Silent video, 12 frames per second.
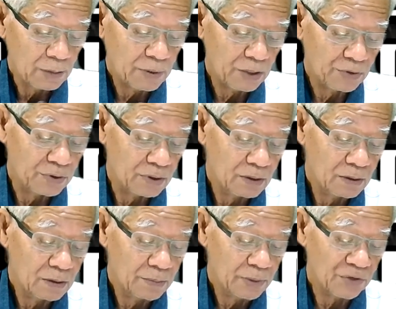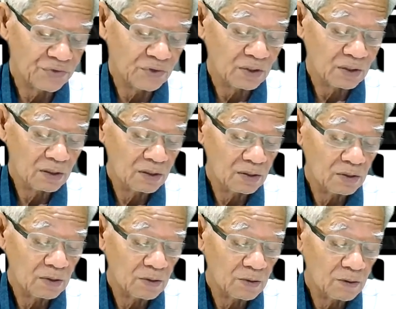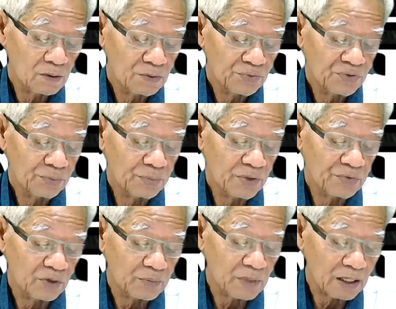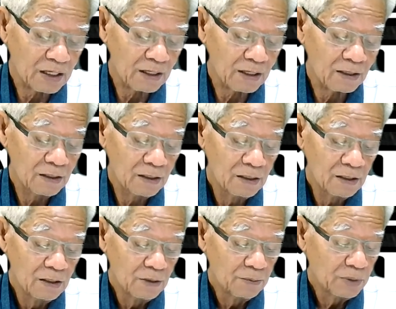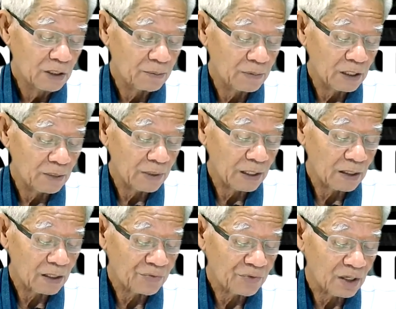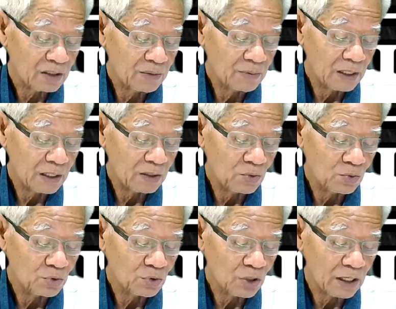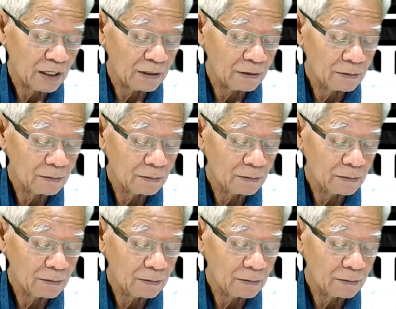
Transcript: เพิ่ง เพิ่งสึกซึ่งเพิ่งสึกมาค่ะ เพื่อมาพักรักษาที่บ้านหนูต้องการ